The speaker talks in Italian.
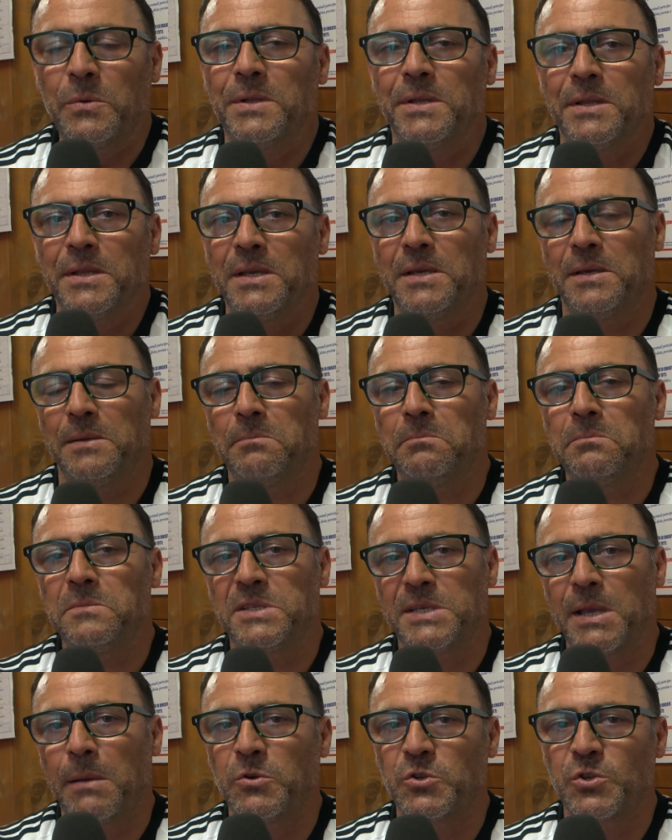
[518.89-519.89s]
quindi mm,
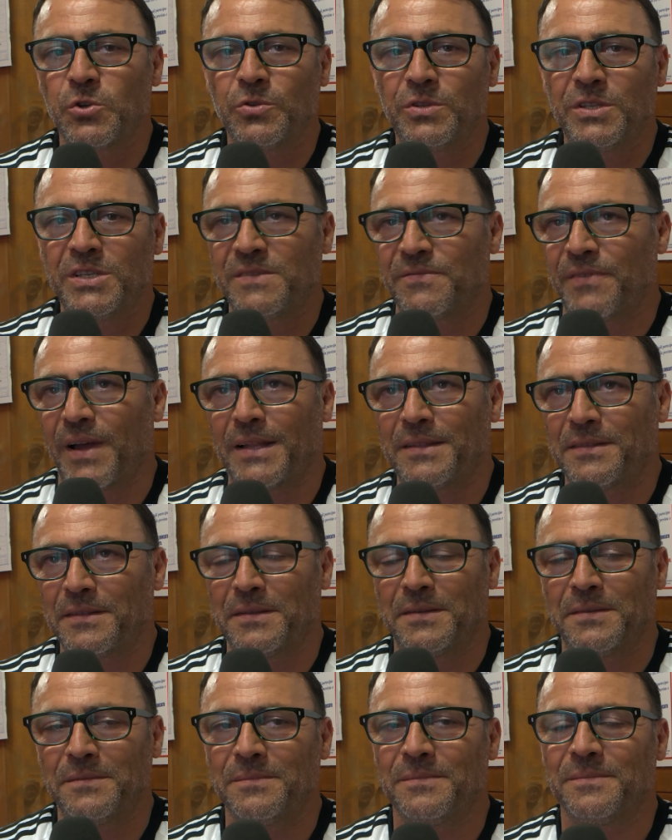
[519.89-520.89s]
siamo
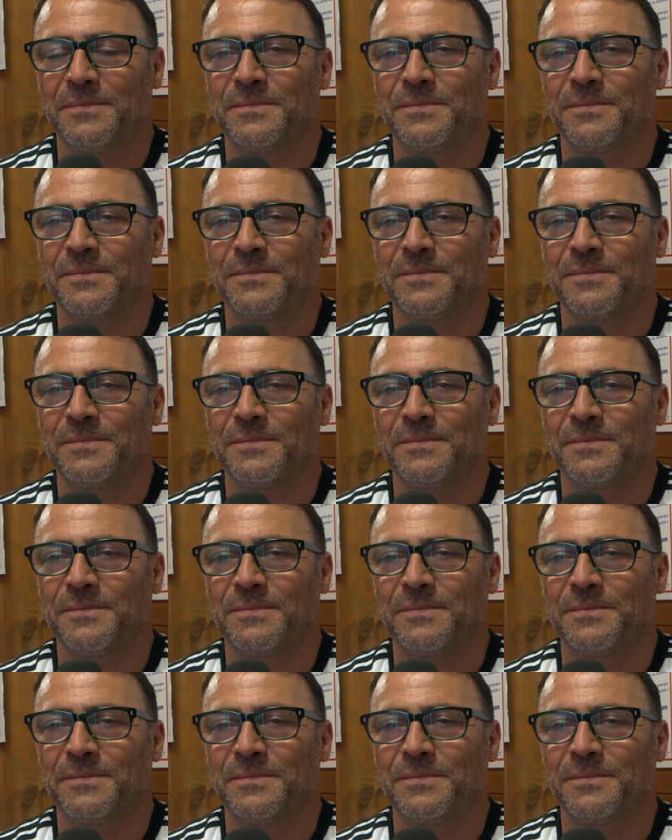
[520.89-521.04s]
soddisfatti.